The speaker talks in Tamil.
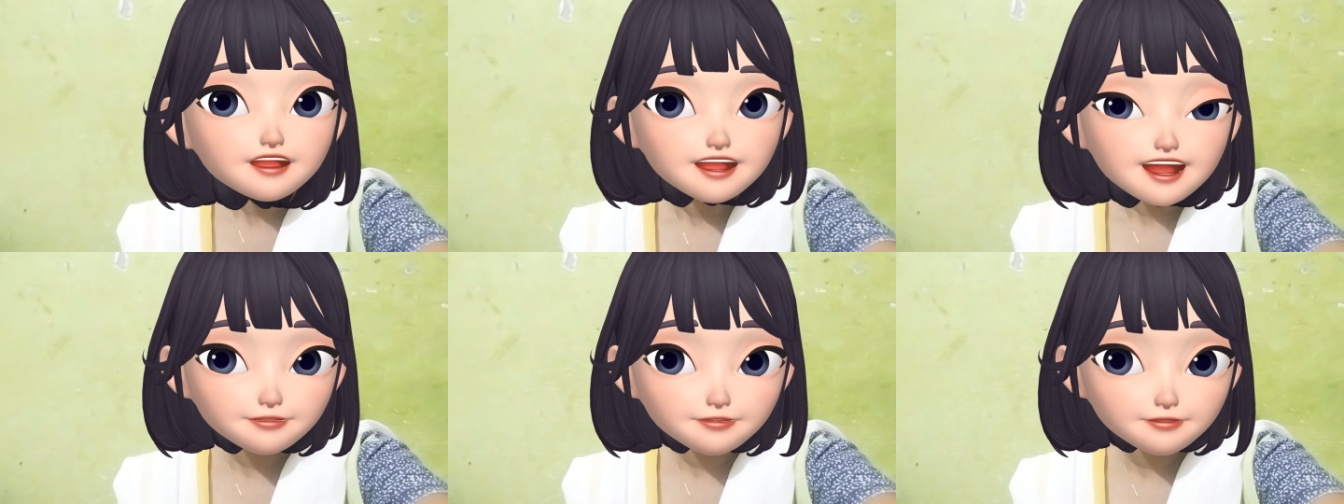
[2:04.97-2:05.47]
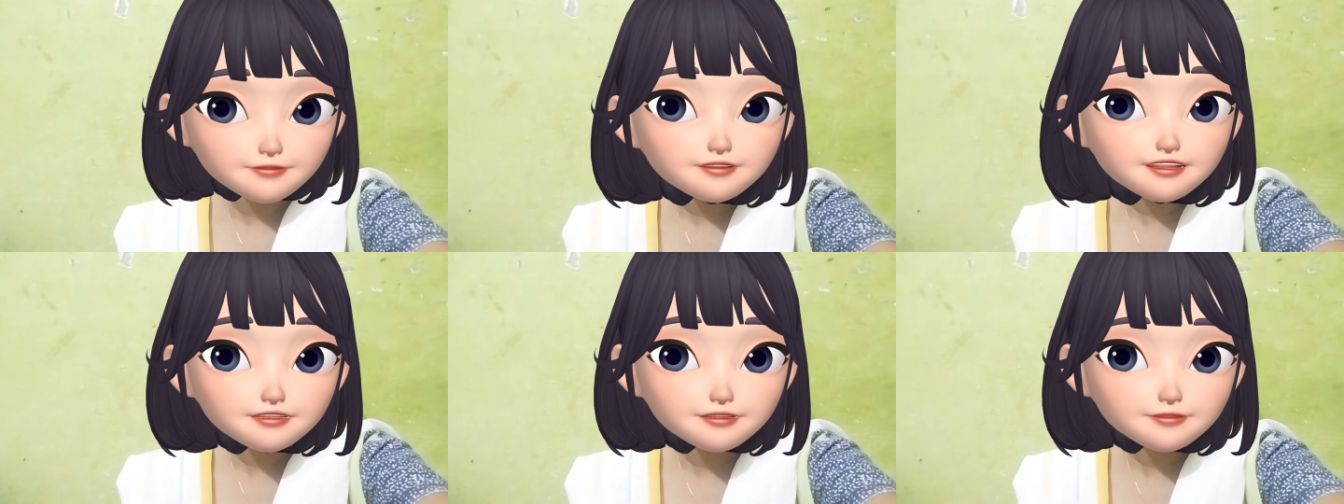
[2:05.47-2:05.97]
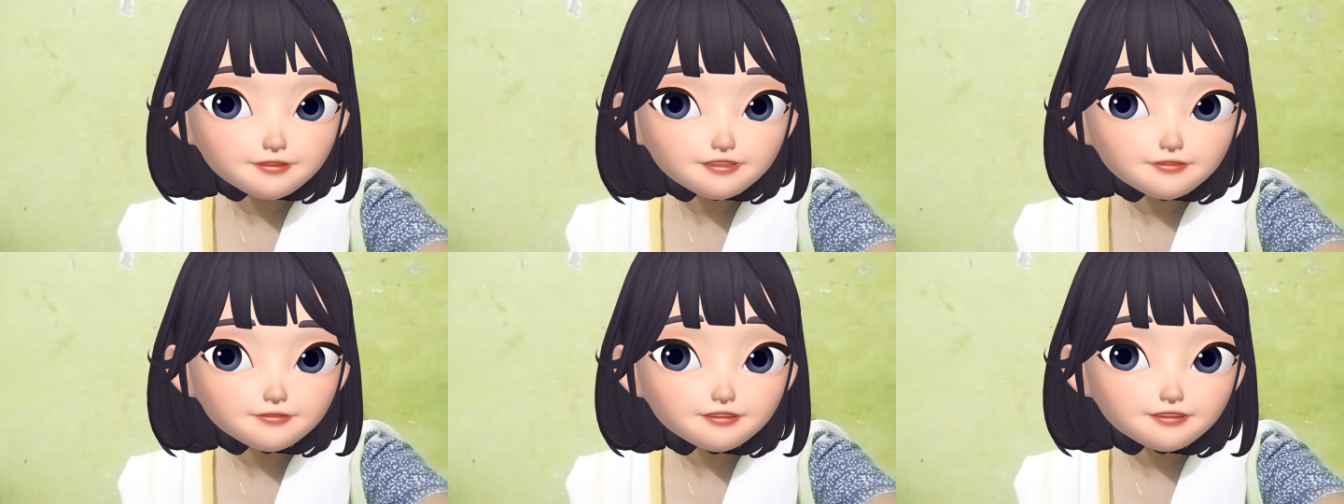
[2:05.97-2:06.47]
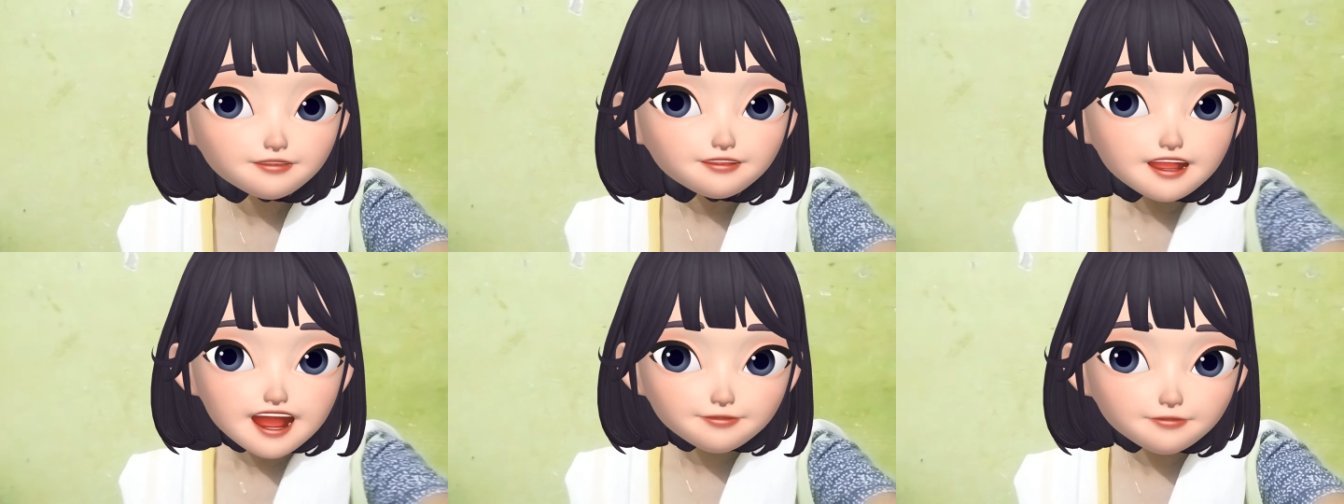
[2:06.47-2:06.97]
அது எனக்கு முன்னாடியே தெரியுமே
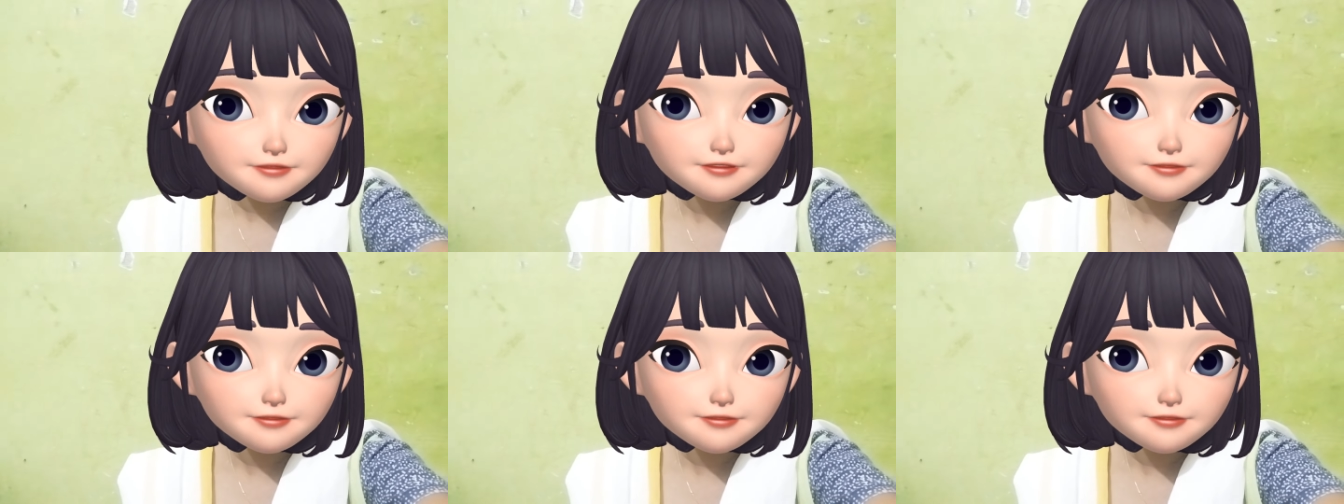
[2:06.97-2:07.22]
அந்த